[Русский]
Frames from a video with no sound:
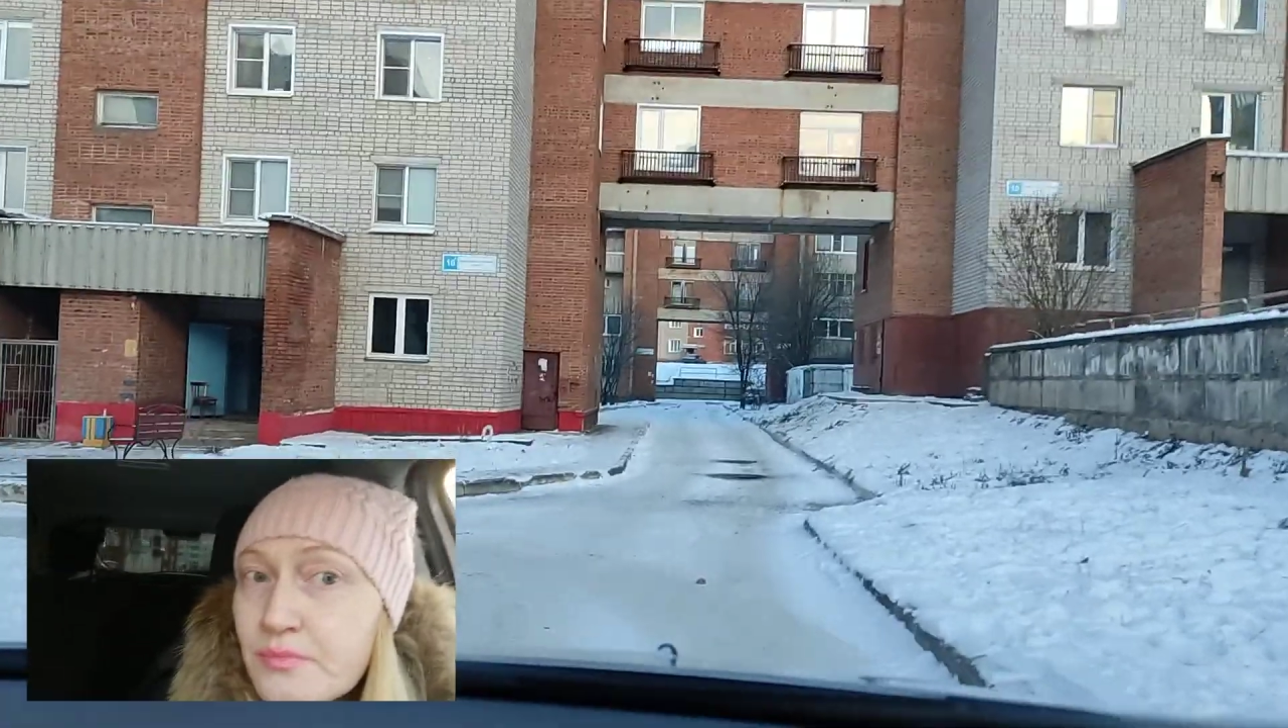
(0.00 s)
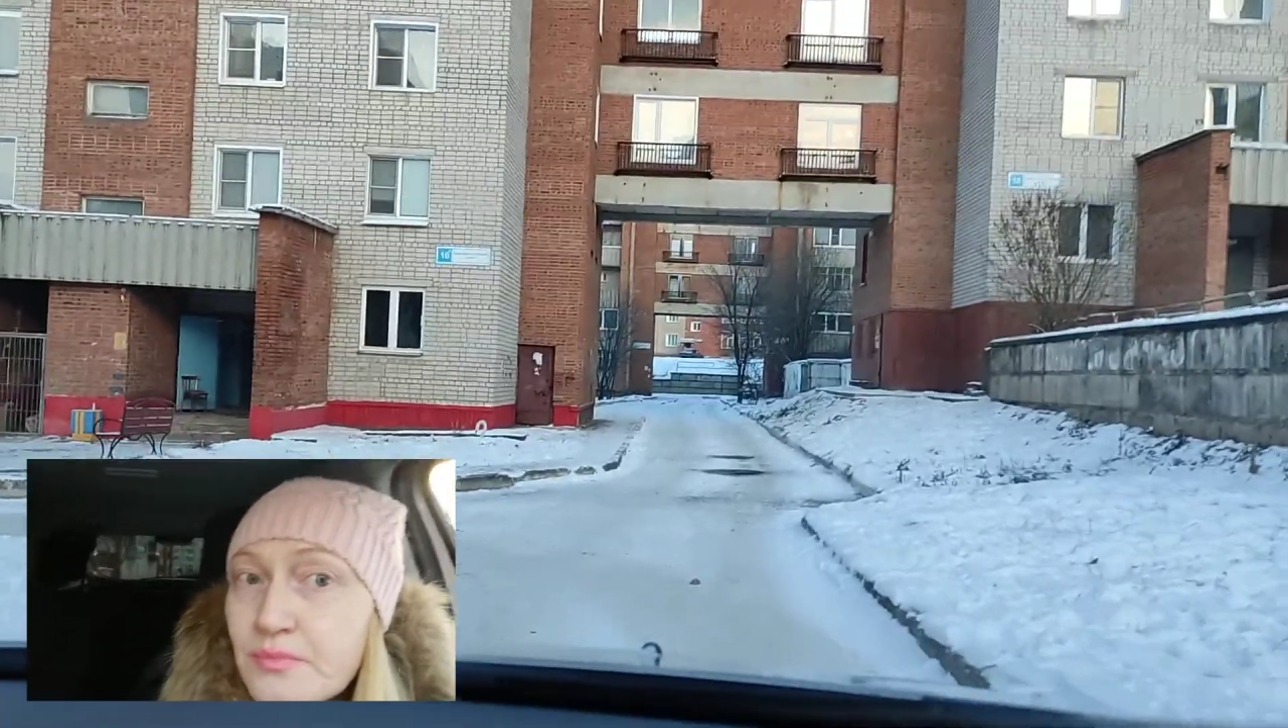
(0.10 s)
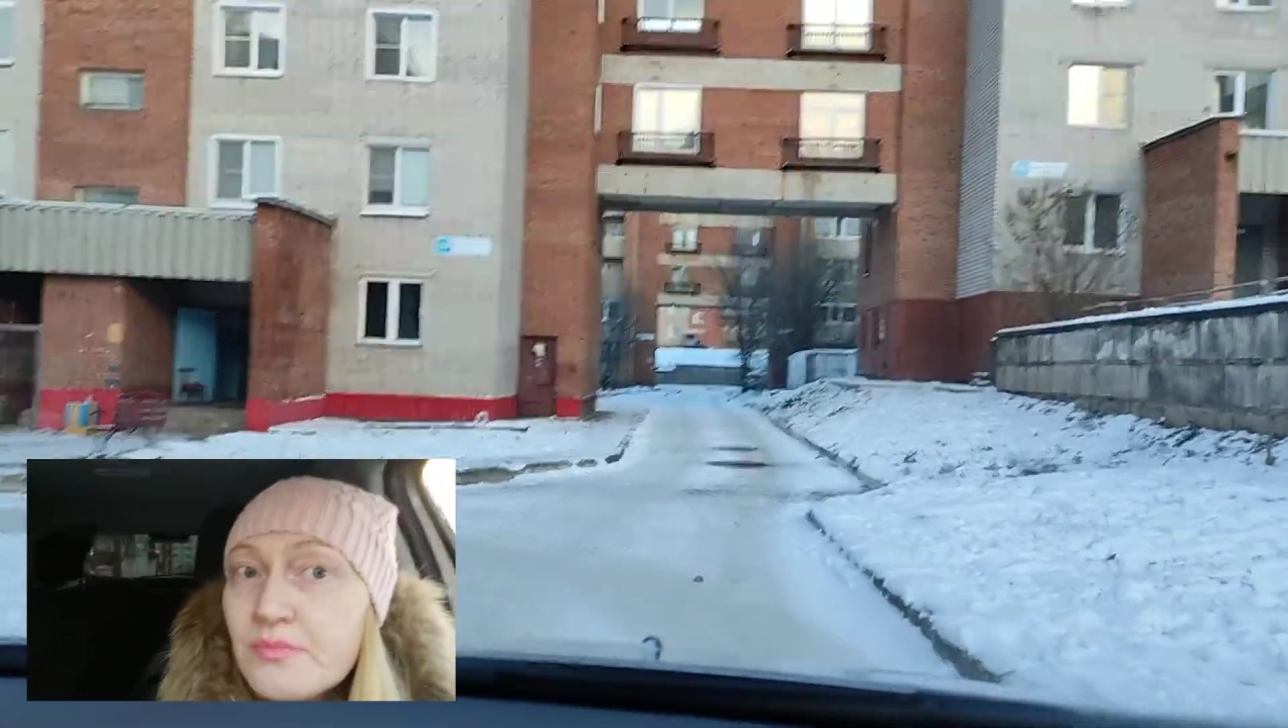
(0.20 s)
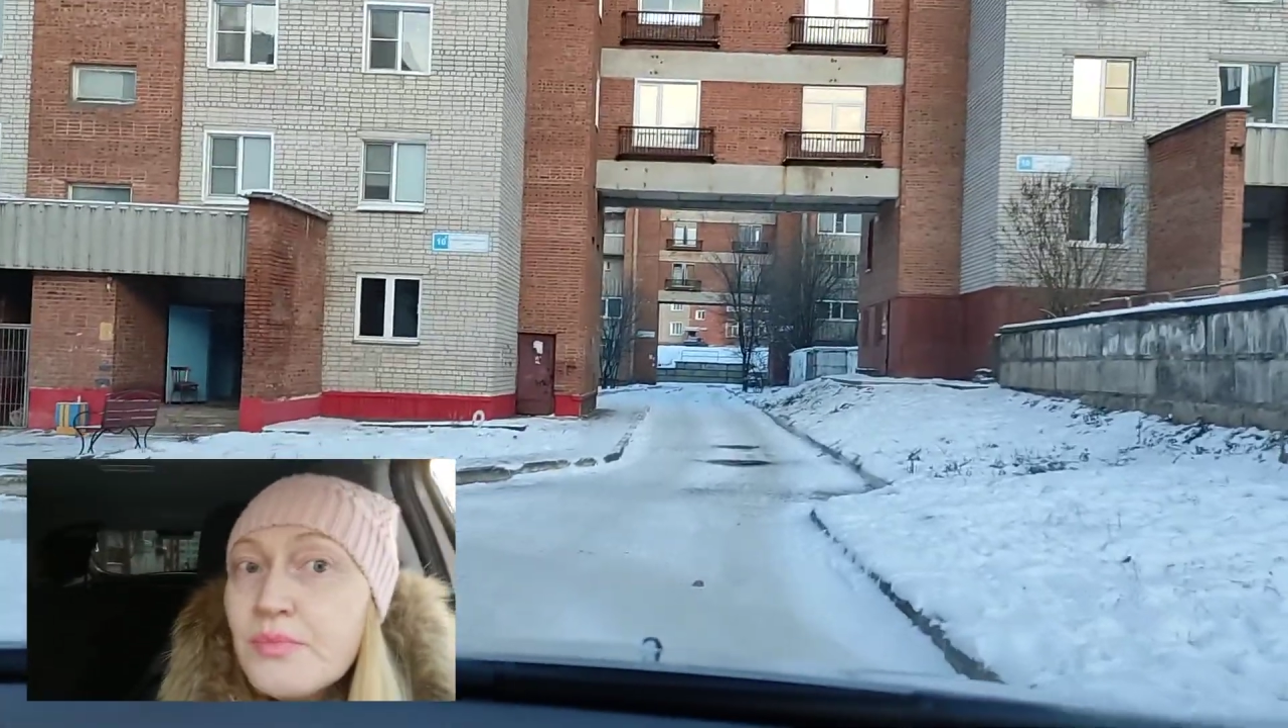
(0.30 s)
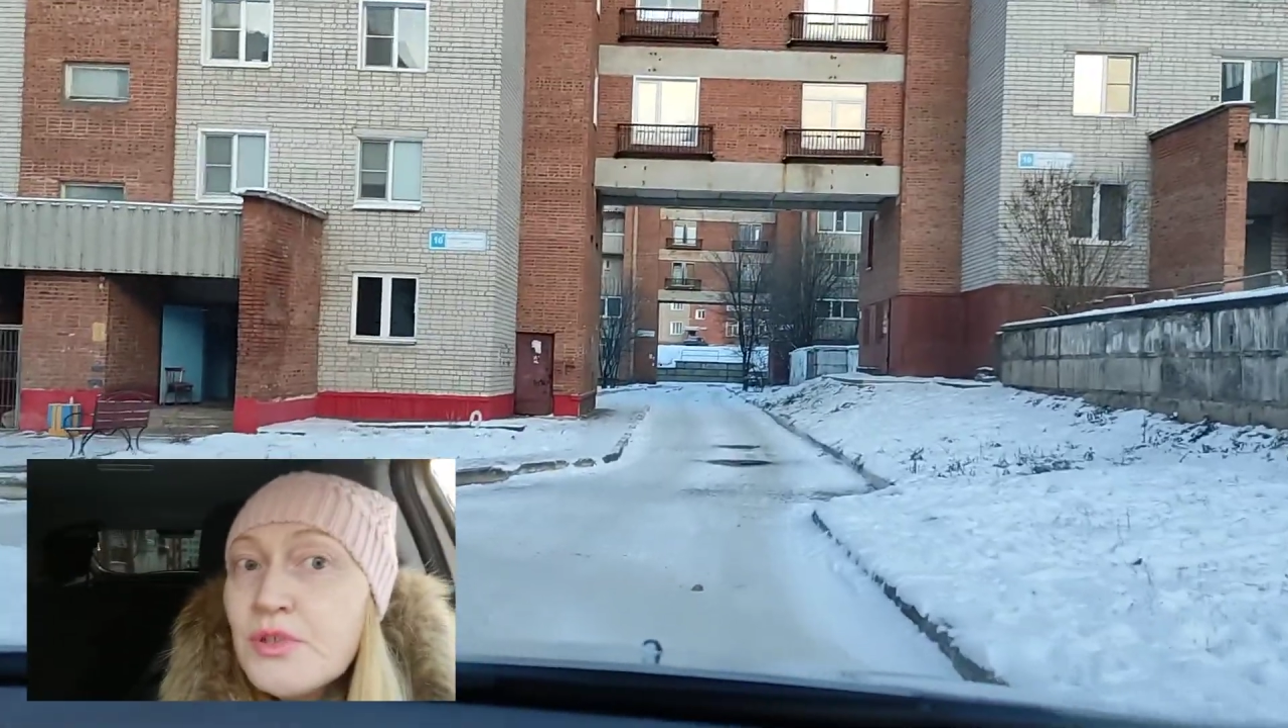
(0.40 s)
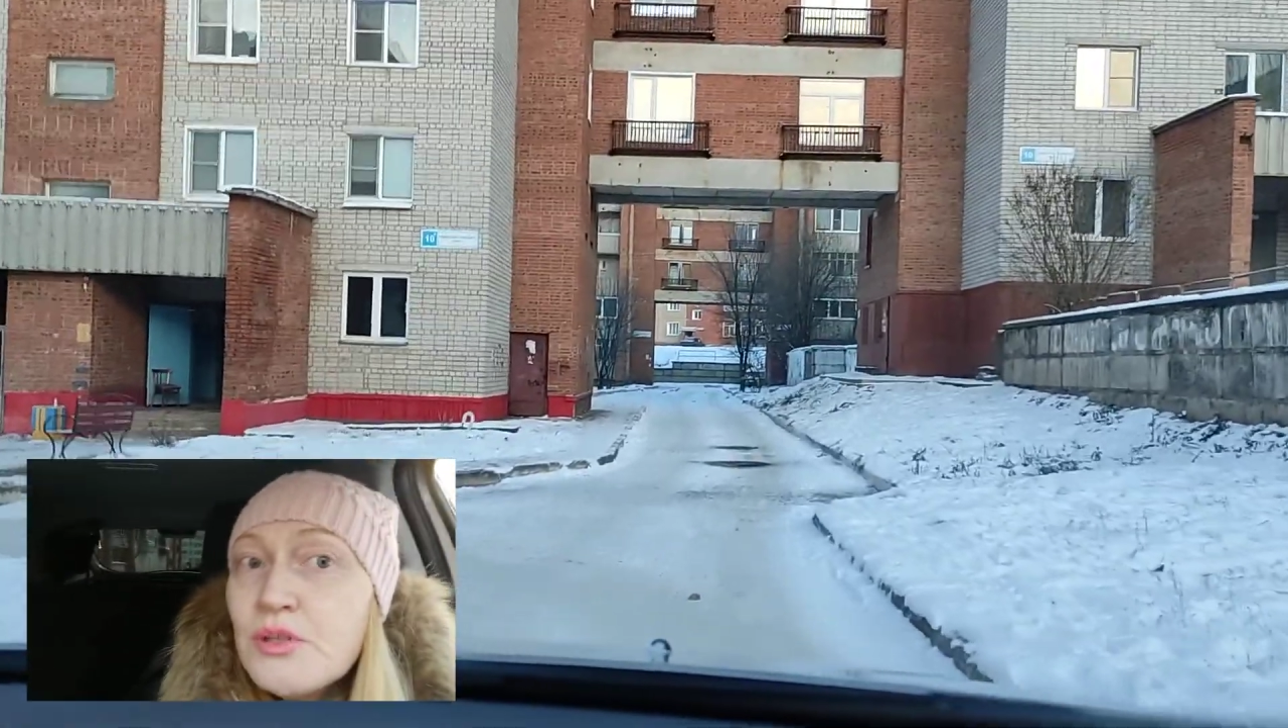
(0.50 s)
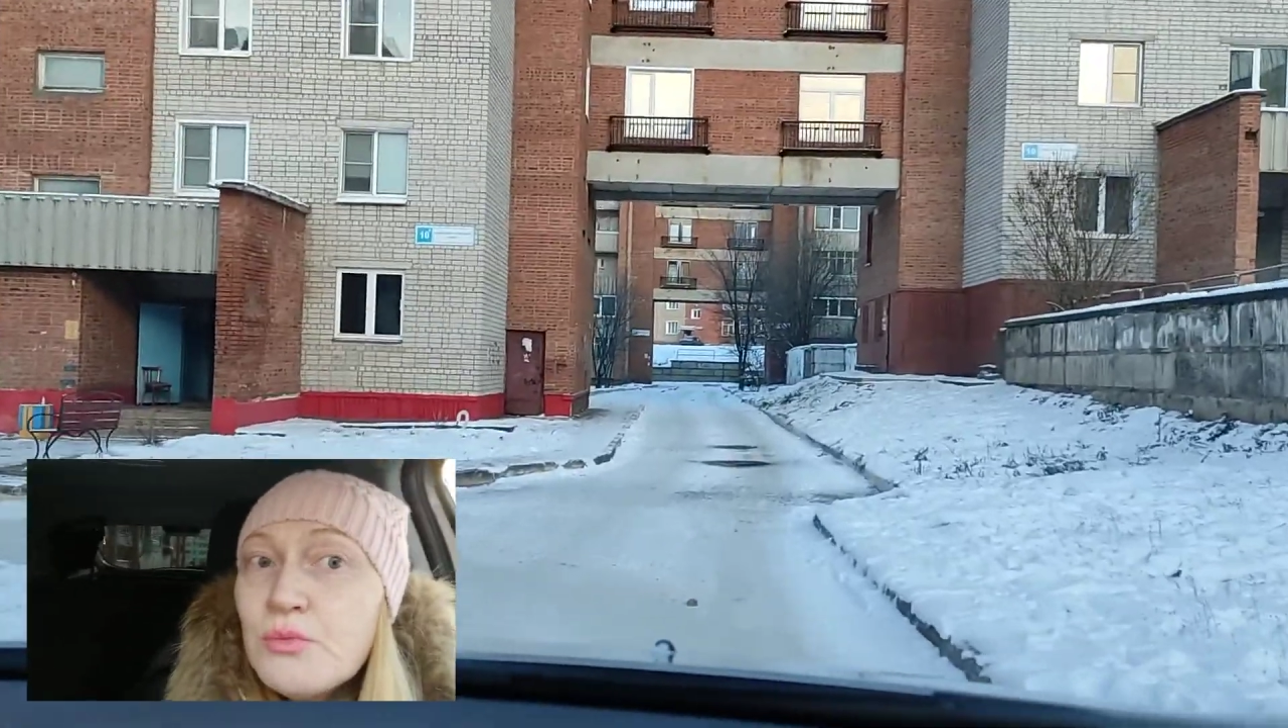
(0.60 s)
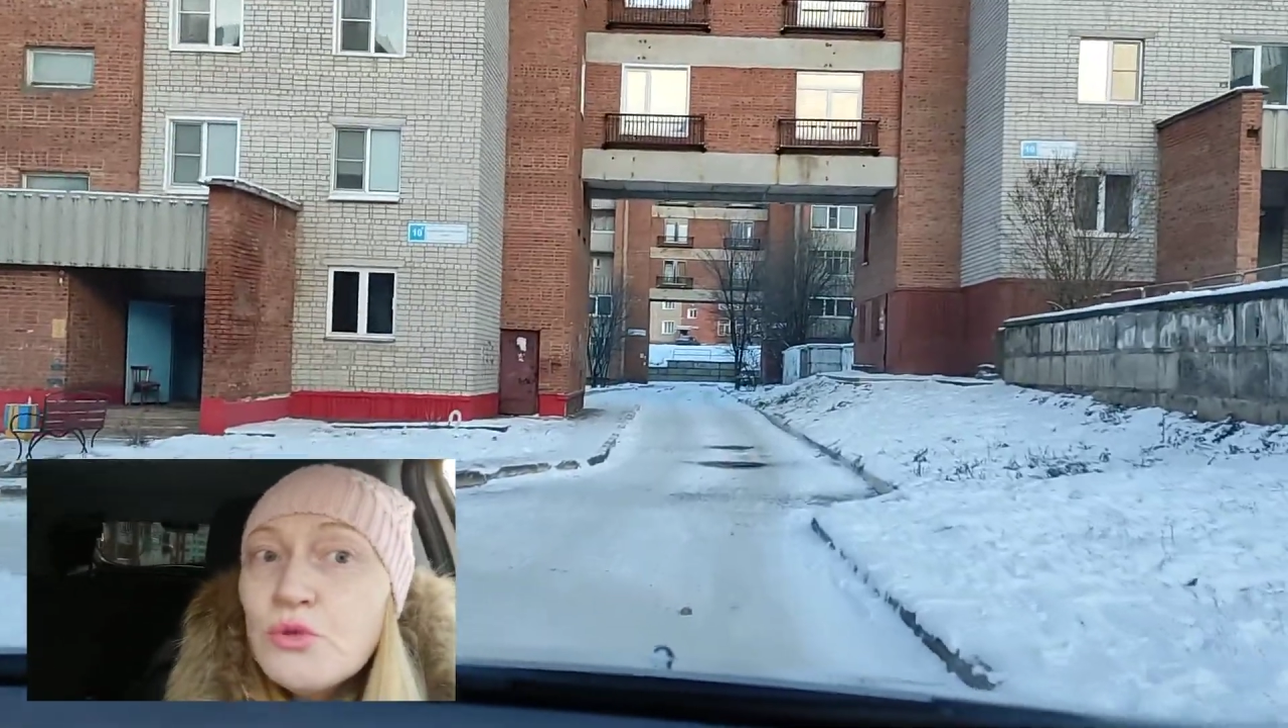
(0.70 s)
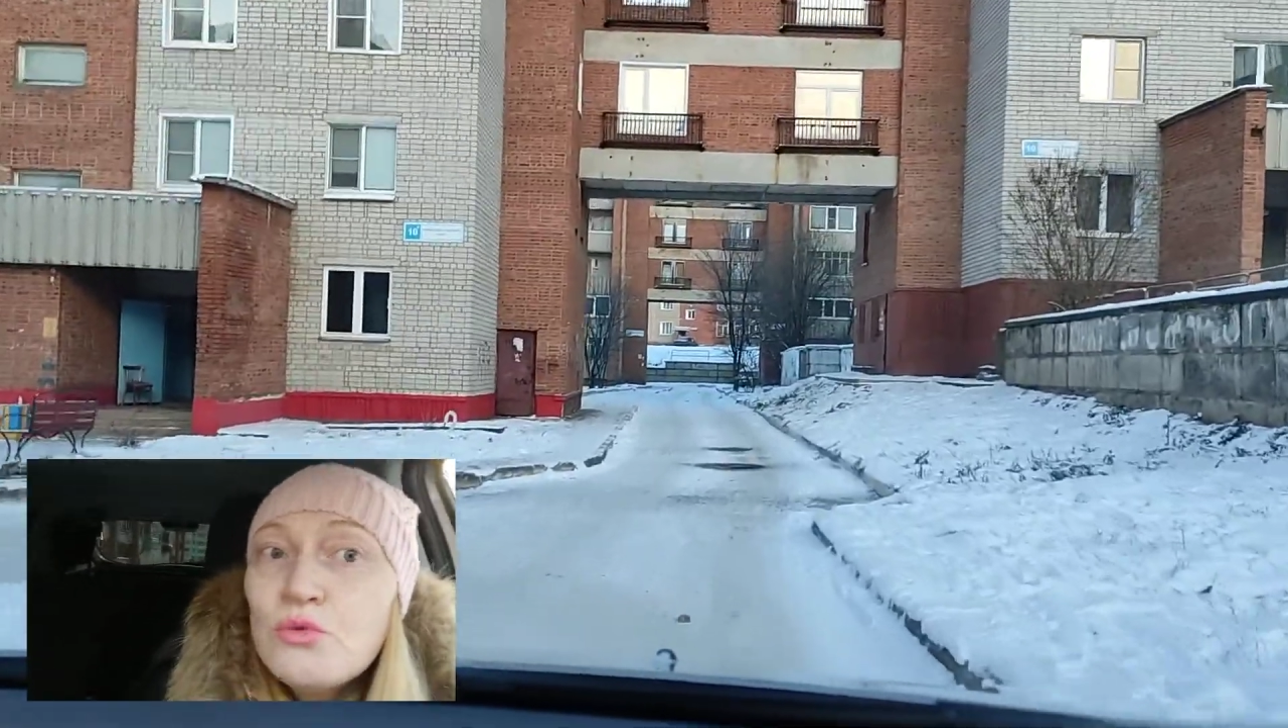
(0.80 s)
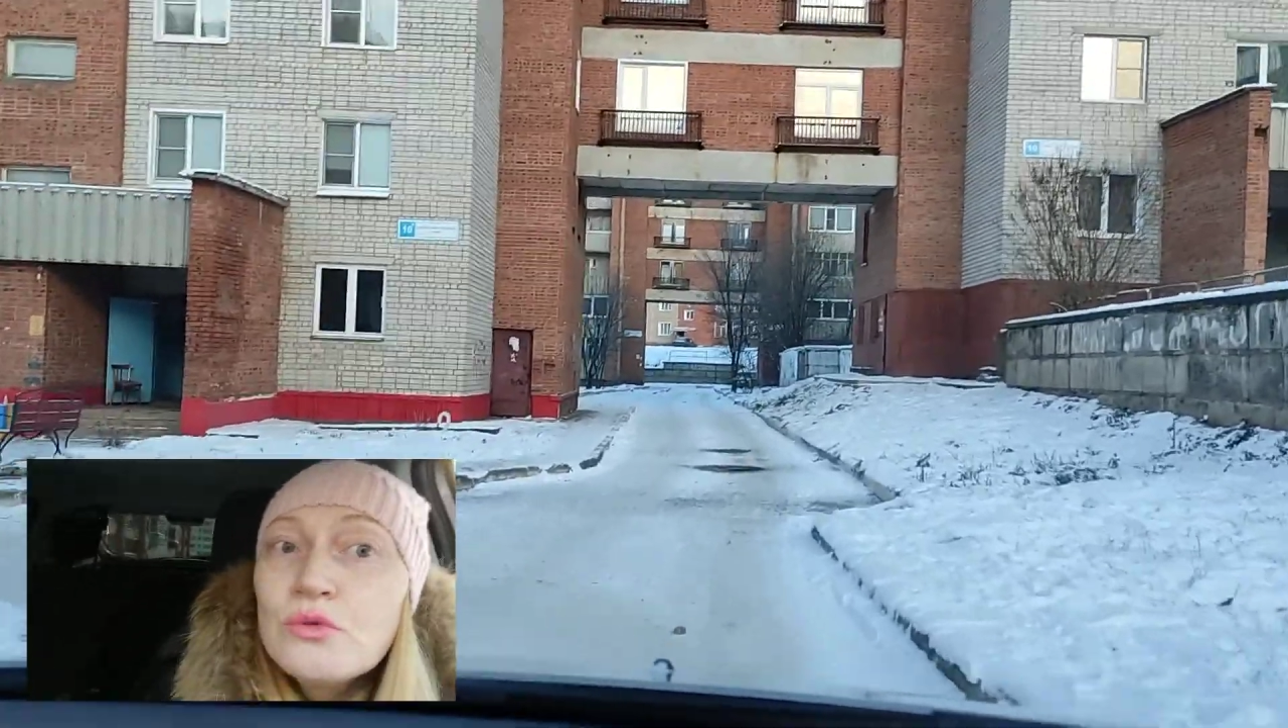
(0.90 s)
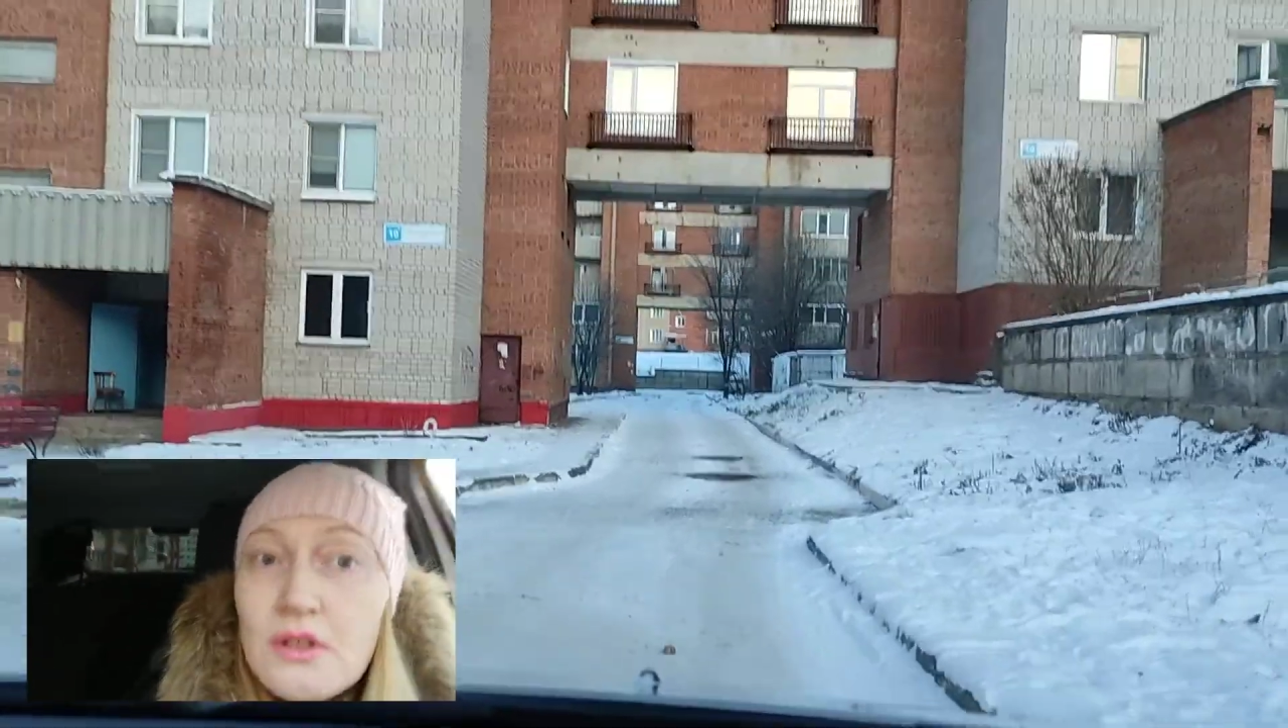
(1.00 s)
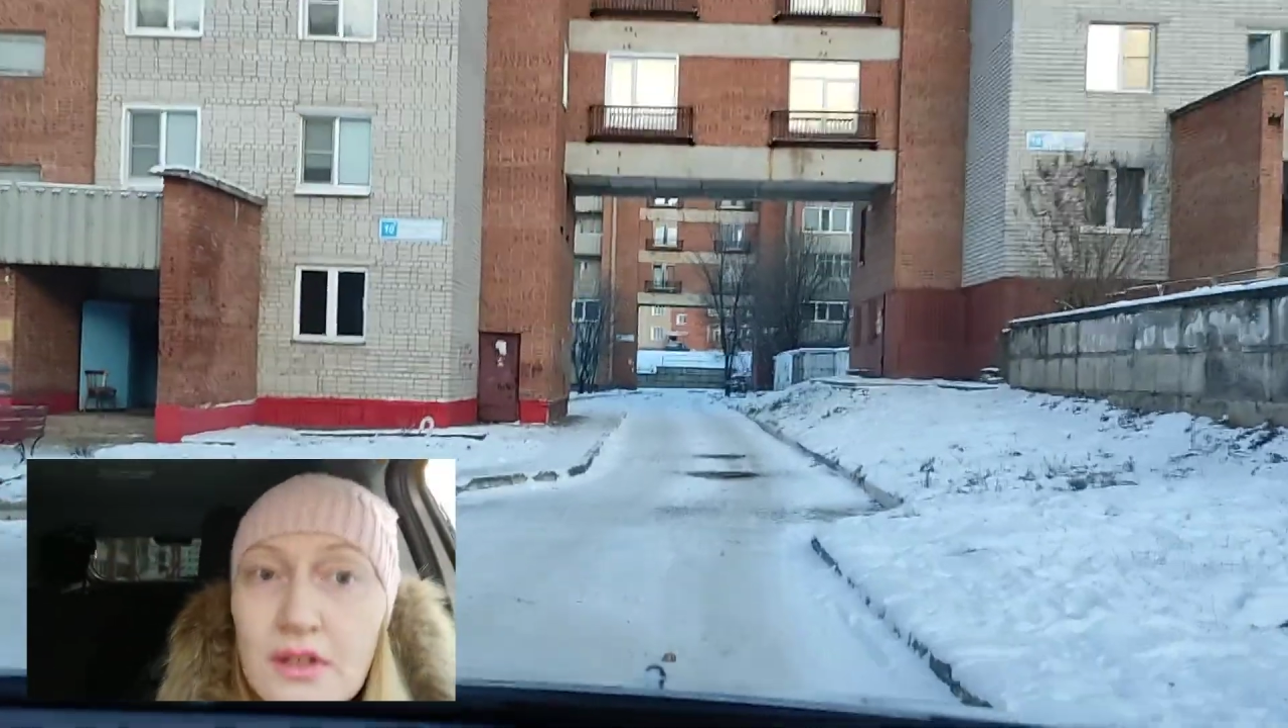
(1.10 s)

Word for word: планерка. Пятиминутка,